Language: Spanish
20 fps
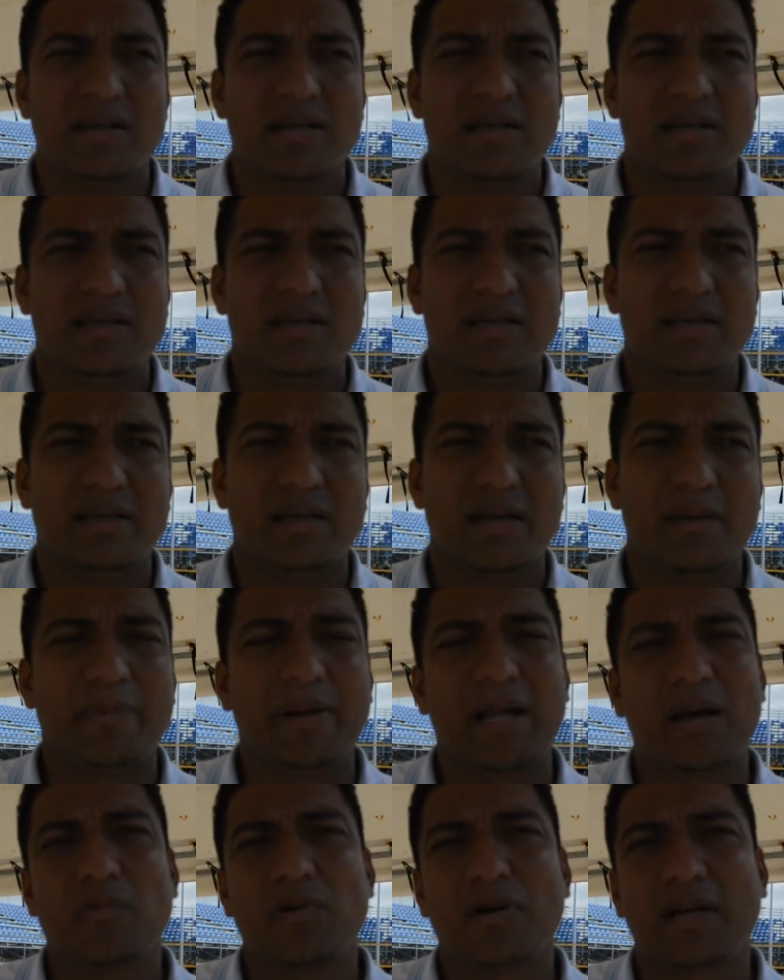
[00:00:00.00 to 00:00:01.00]
y
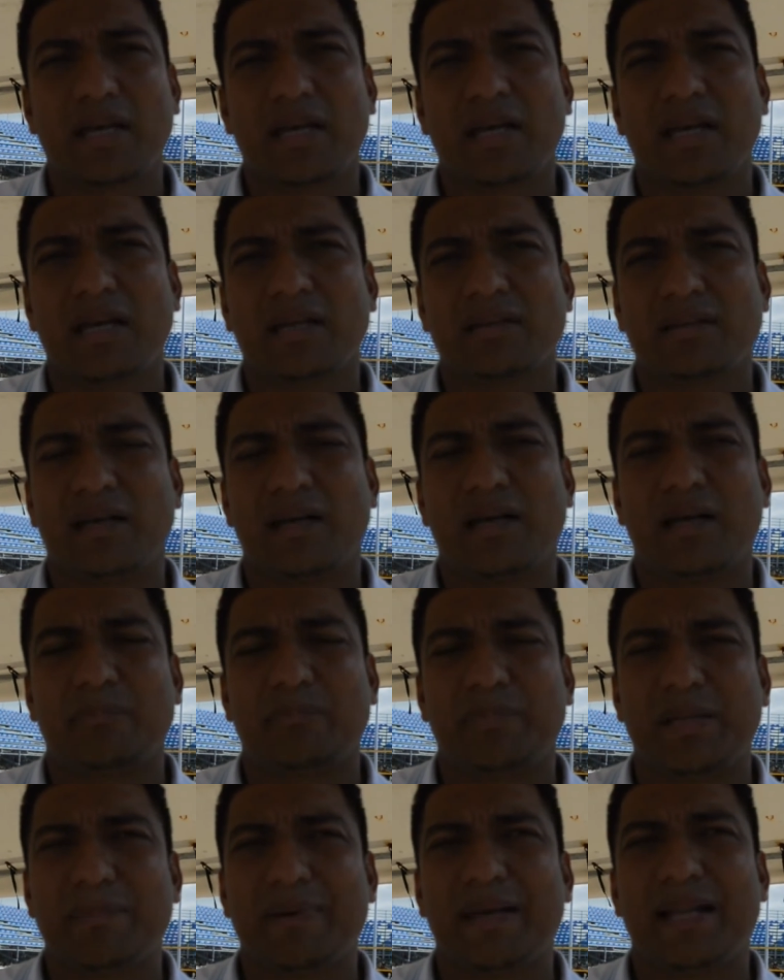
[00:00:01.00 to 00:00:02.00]
esperamos que esta
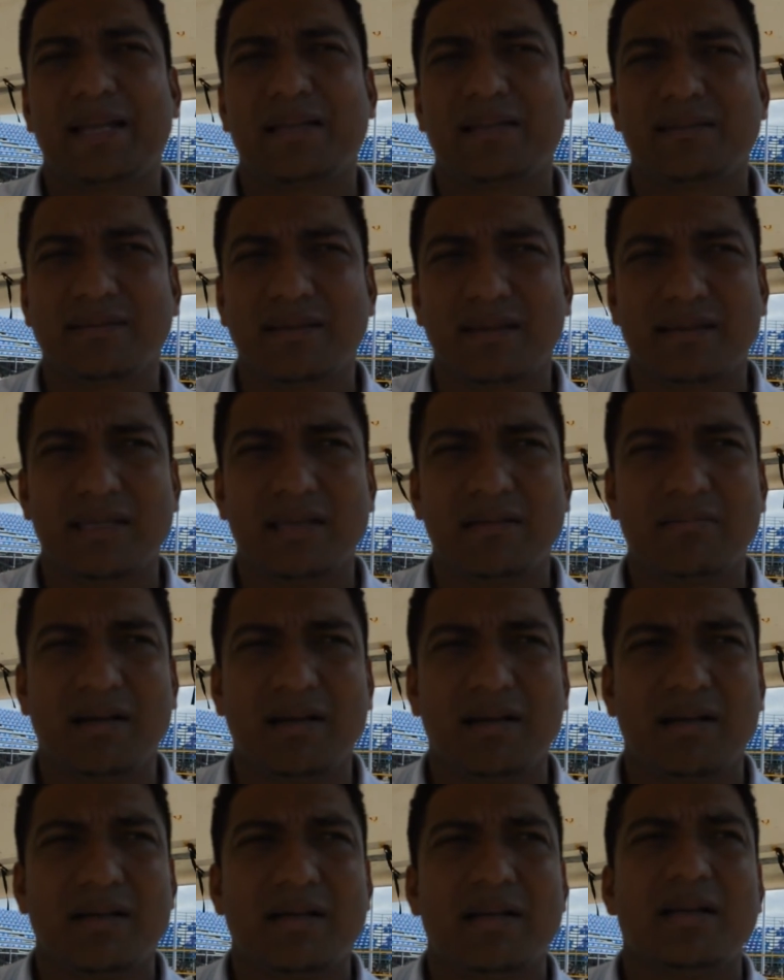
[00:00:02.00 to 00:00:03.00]
primera
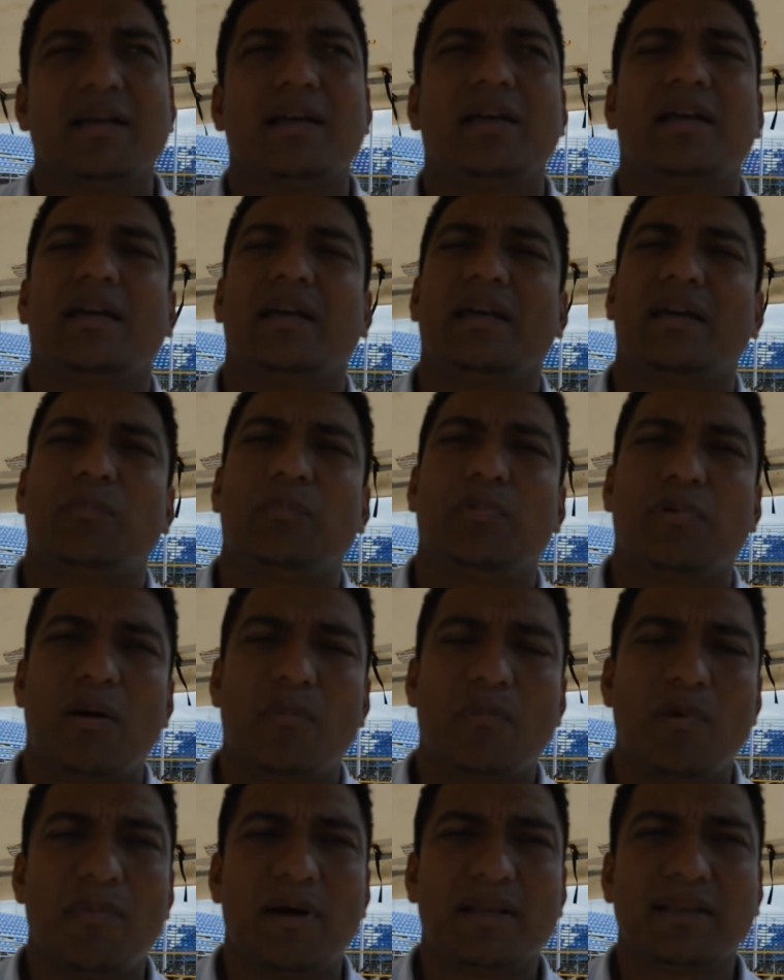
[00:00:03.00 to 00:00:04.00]
iniciativa
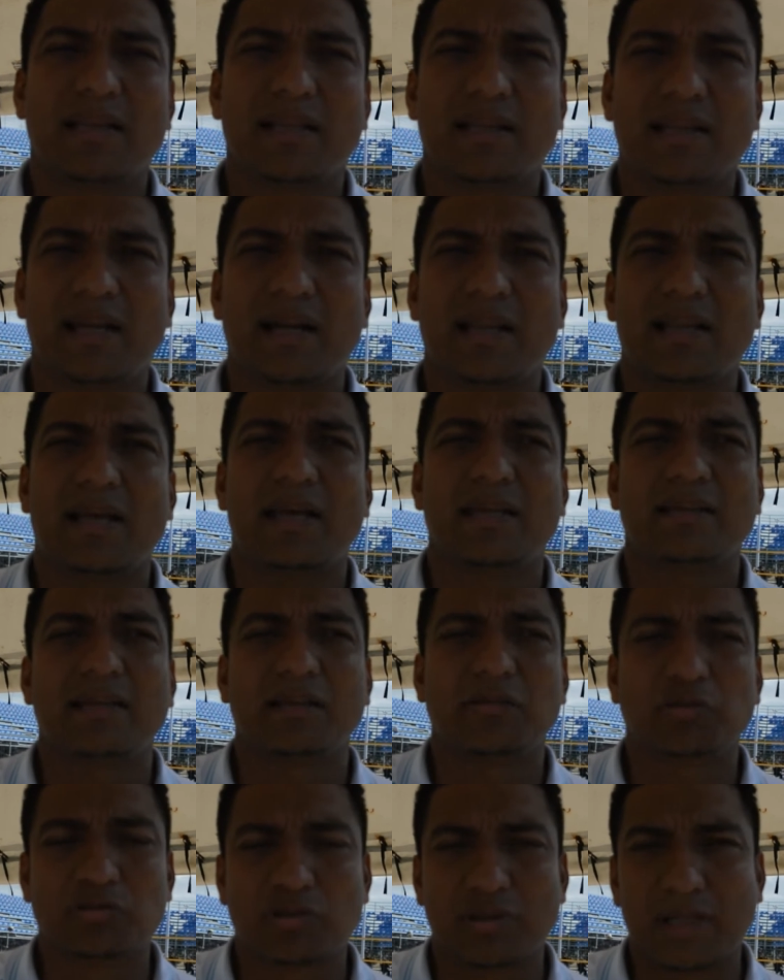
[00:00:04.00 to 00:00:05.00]
podamos mantenerla,
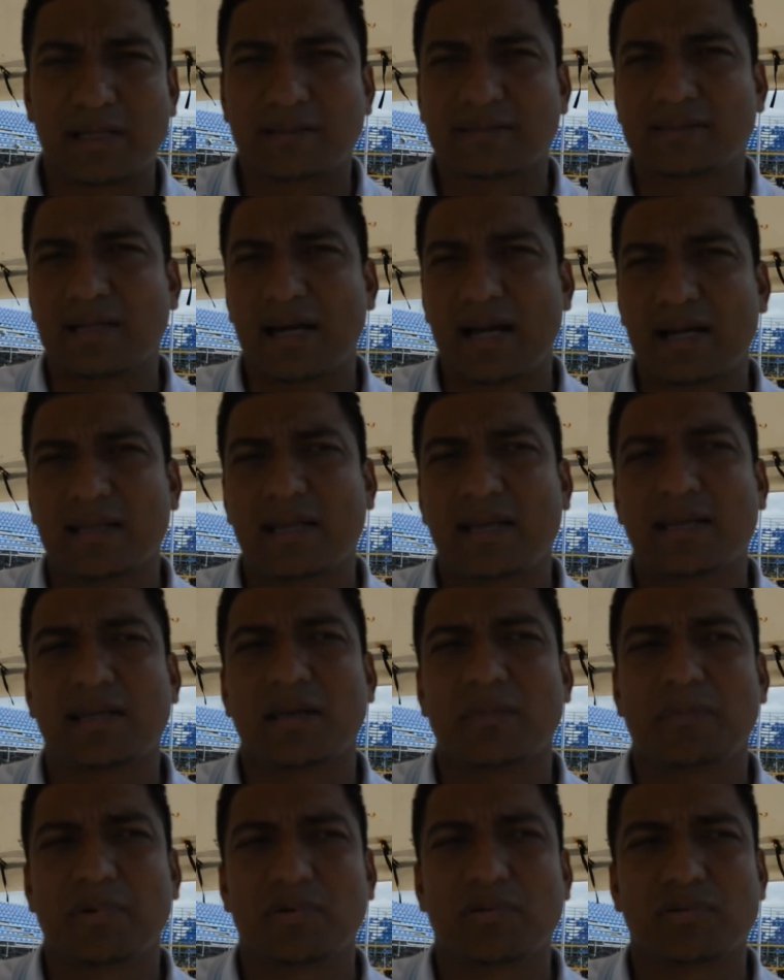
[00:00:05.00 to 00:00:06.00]
institucionalizarla y
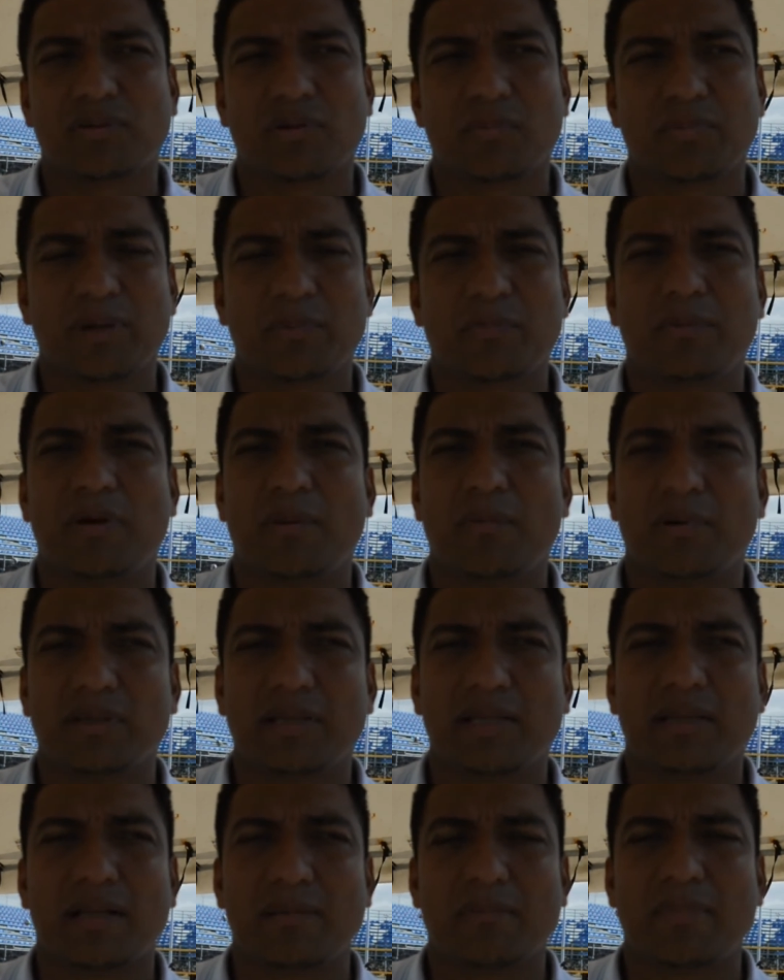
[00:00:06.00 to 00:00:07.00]
que pronto pues podamos
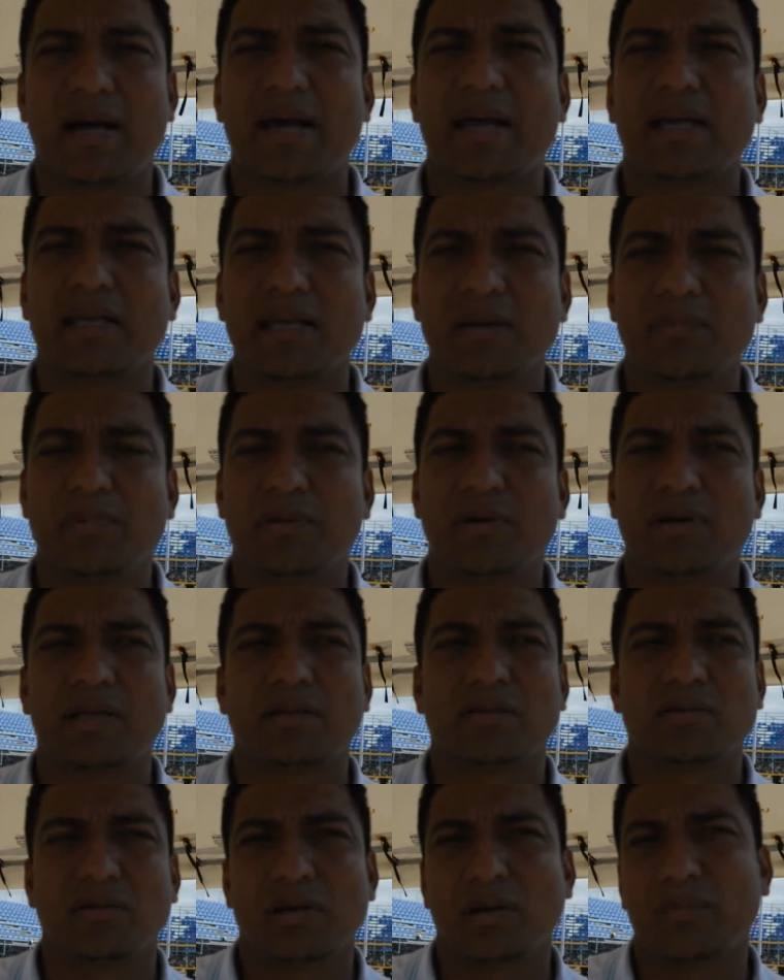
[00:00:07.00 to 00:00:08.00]
tener más equipos
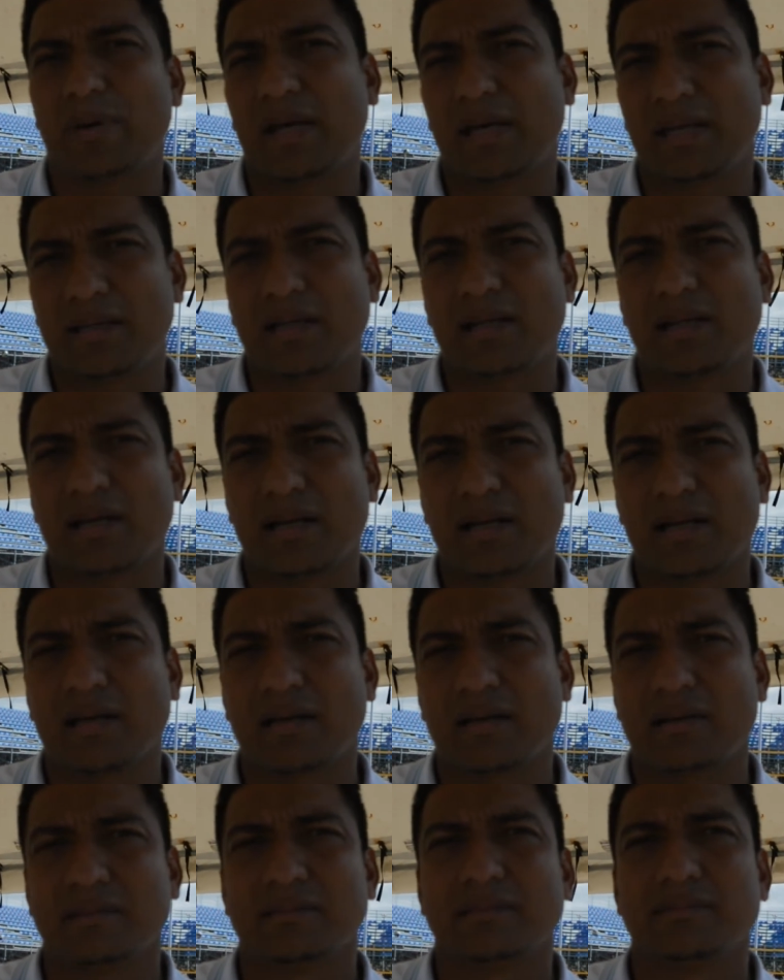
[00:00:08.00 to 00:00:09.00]
en todo el país de
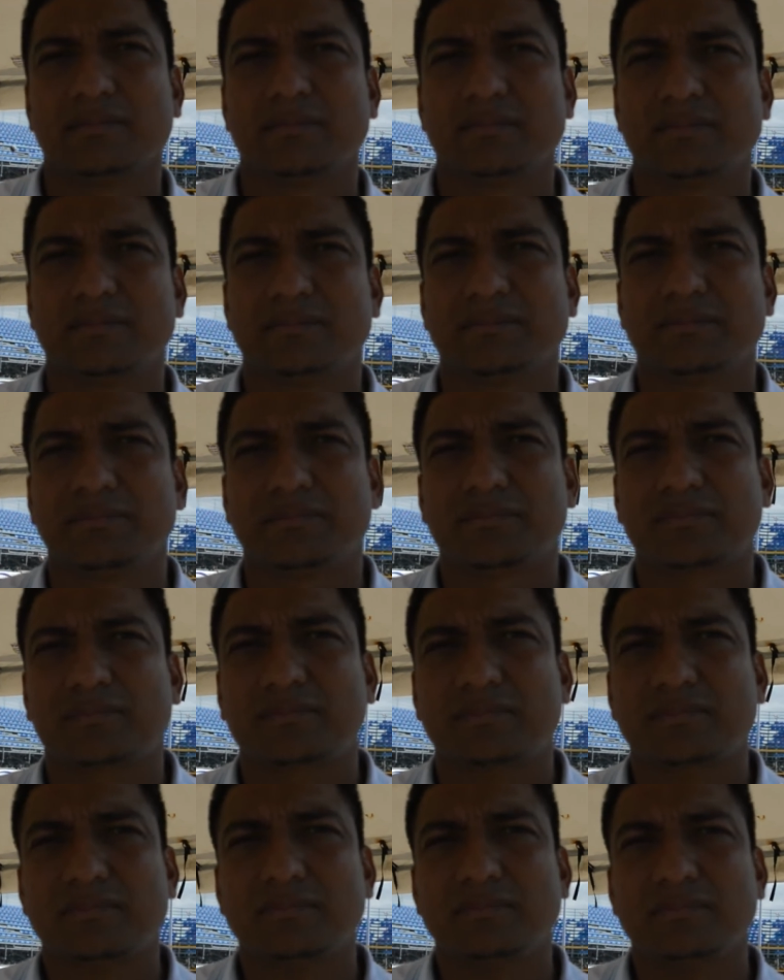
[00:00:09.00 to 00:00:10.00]
Nicaragua. ¿Qué equipos
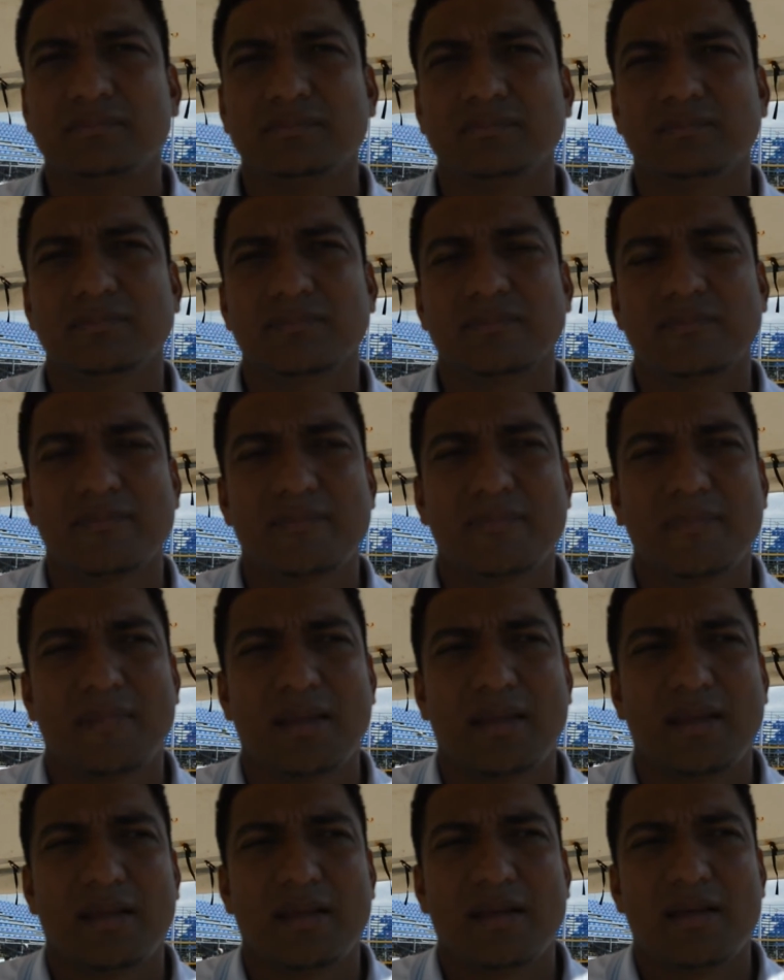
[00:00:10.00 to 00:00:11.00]
por el momento este, están
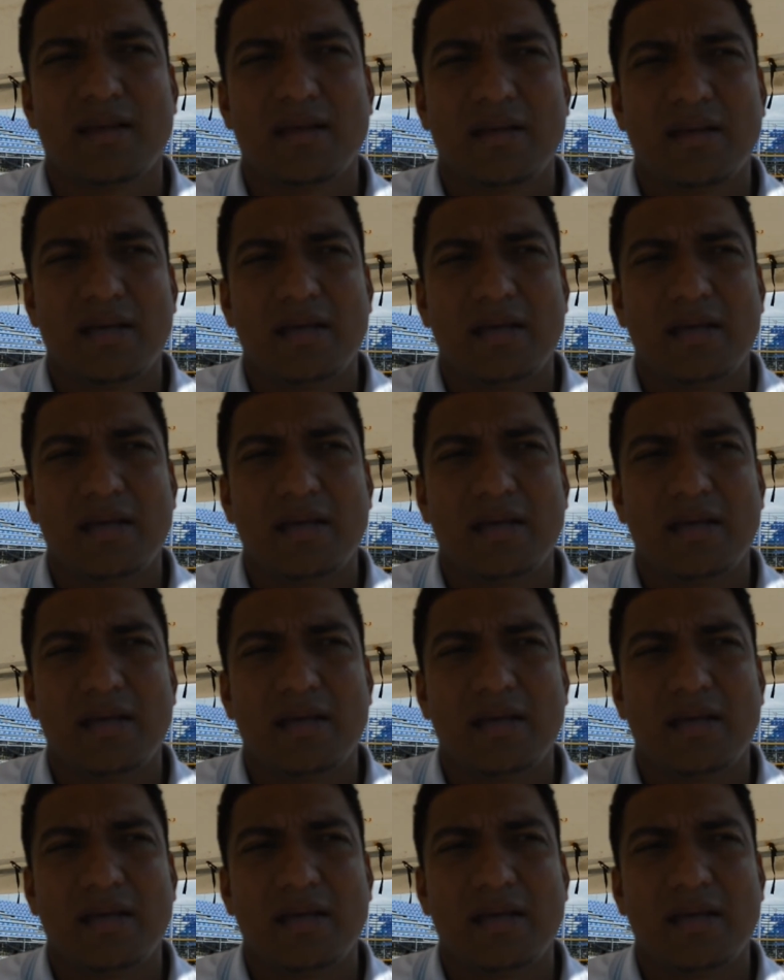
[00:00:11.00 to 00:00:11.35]
contemplados?